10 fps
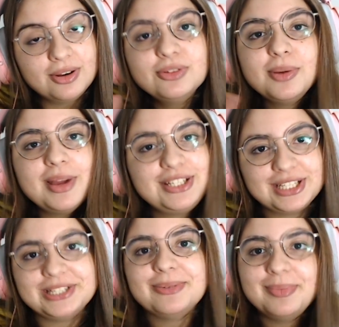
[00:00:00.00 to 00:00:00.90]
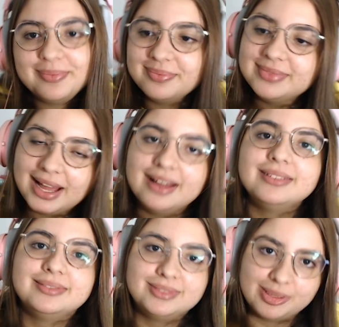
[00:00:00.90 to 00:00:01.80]
Eu não tô me achando,
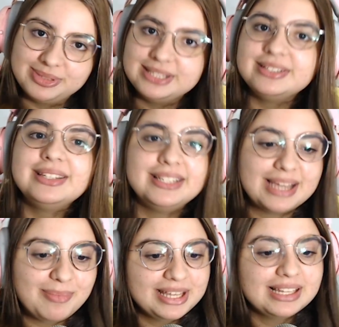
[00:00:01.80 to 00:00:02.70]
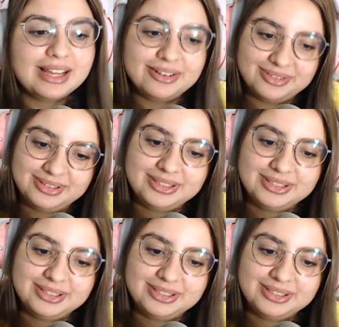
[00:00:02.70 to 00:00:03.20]
tá? Só preciso deixar bem claro.